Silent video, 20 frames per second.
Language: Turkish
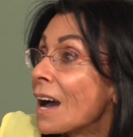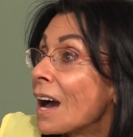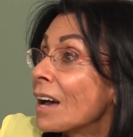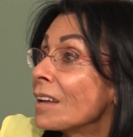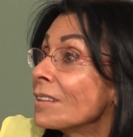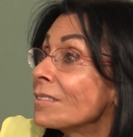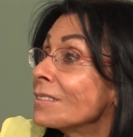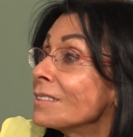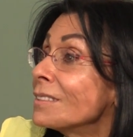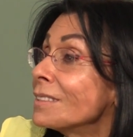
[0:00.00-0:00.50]

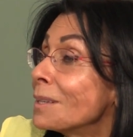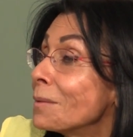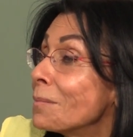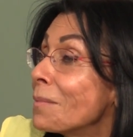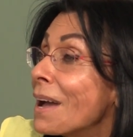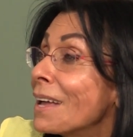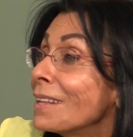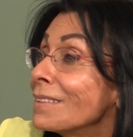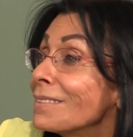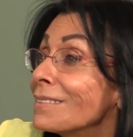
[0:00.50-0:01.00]
Aslında
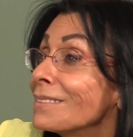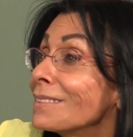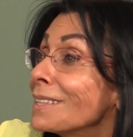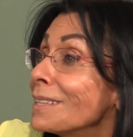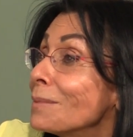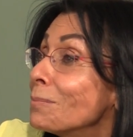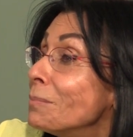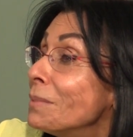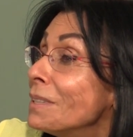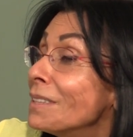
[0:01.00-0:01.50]
ben
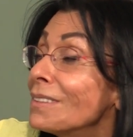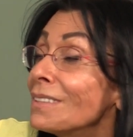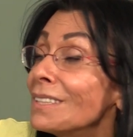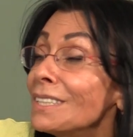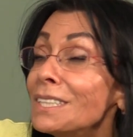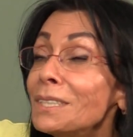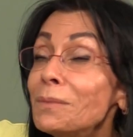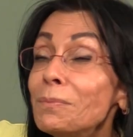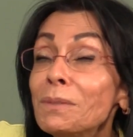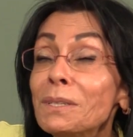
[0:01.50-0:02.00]
biz
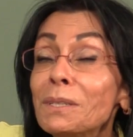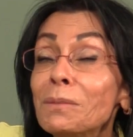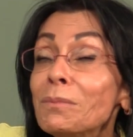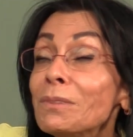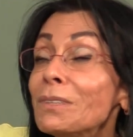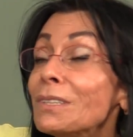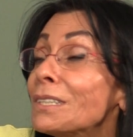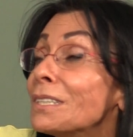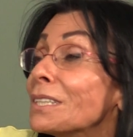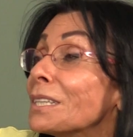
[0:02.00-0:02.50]

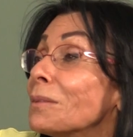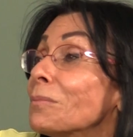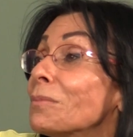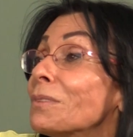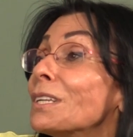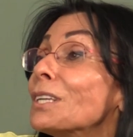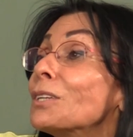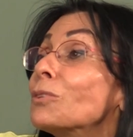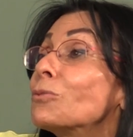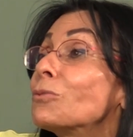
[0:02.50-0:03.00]
hiçbirimiz hiç
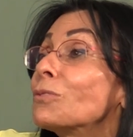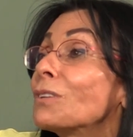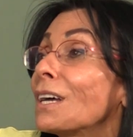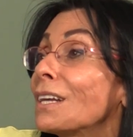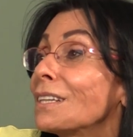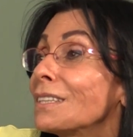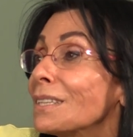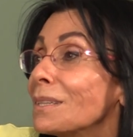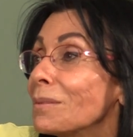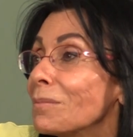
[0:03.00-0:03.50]
kimseyi
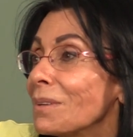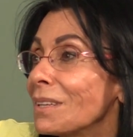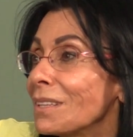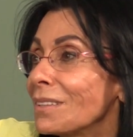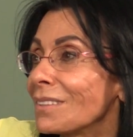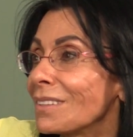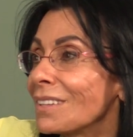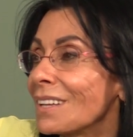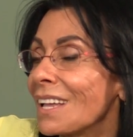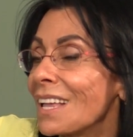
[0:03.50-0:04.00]
düzeltemeyiz.
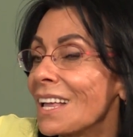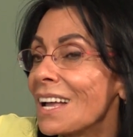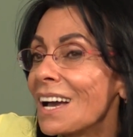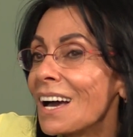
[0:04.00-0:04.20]
Hayır.